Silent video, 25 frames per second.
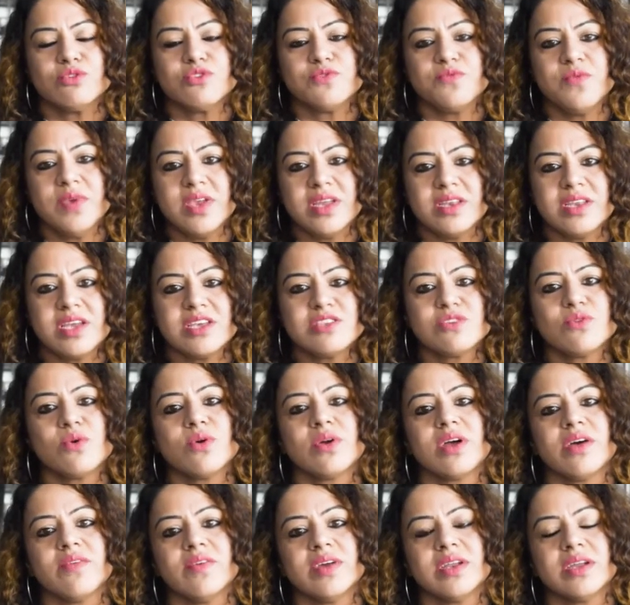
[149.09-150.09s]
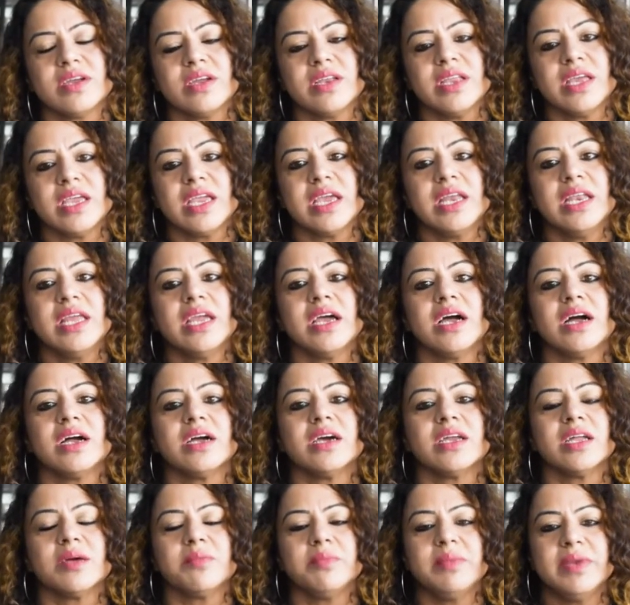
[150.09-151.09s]
उस वीकनेस को कवर करने के लिए
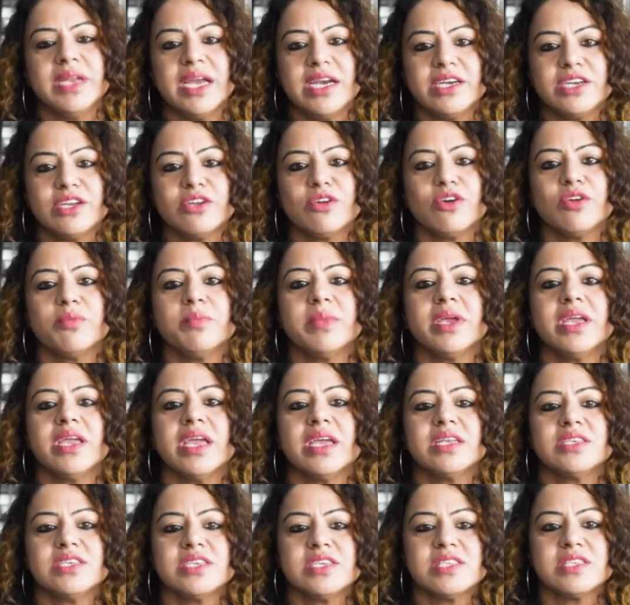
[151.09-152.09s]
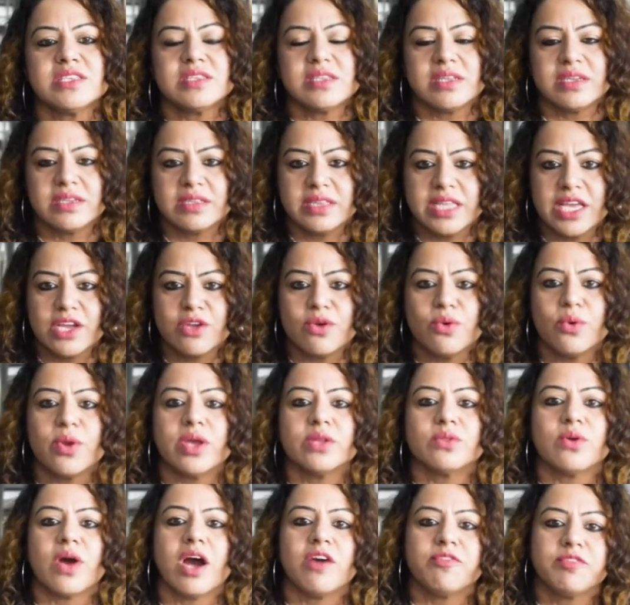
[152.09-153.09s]
अगर आप लेटर ऑन में ये चीज़ देखोगे तो